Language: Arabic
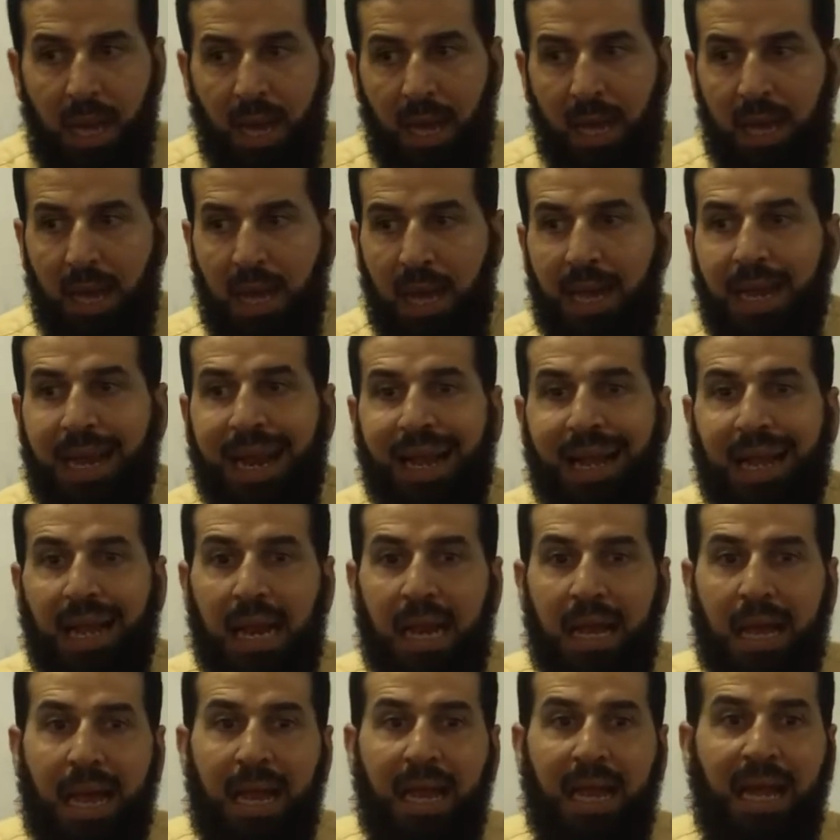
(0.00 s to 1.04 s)
الآن
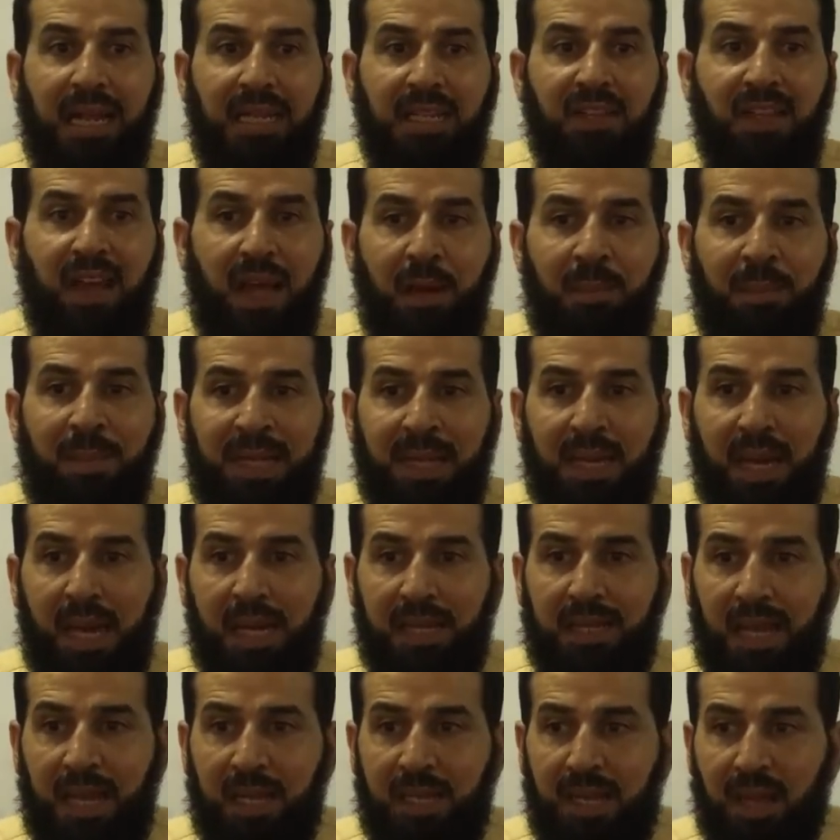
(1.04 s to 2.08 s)
الآن الحديث عن مين راح
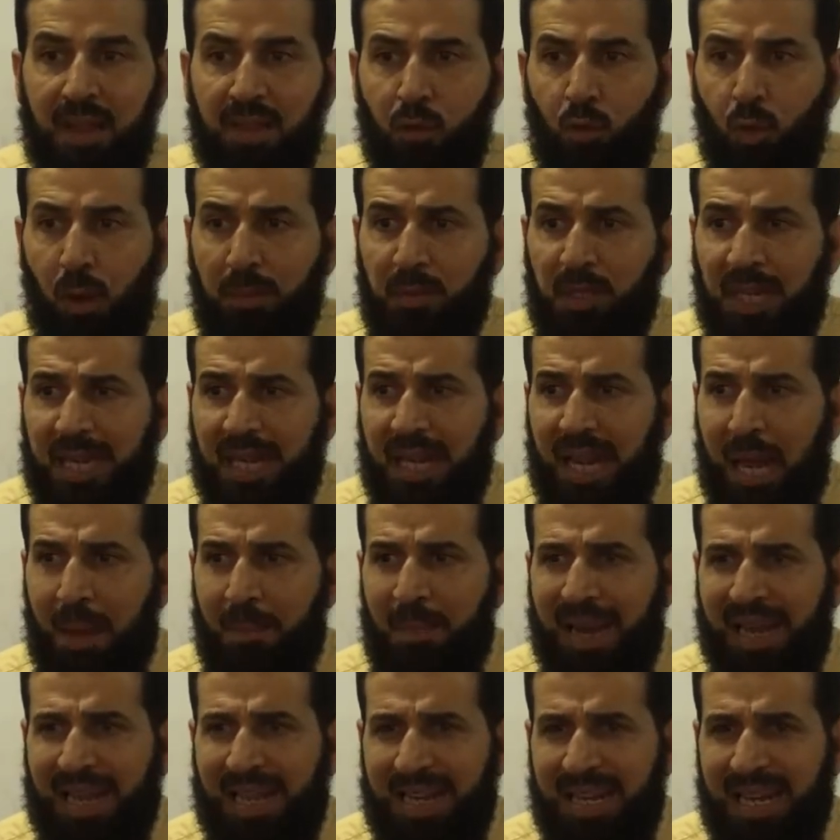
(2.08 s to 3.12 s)
أتحدث هو بشكل
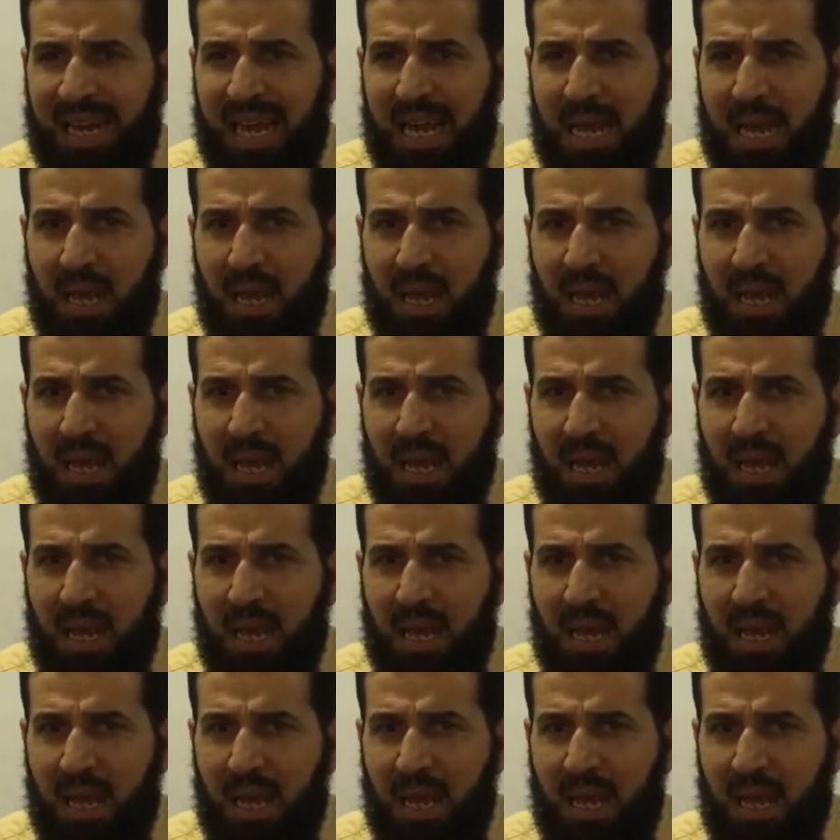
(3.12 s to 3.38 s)
عام لكن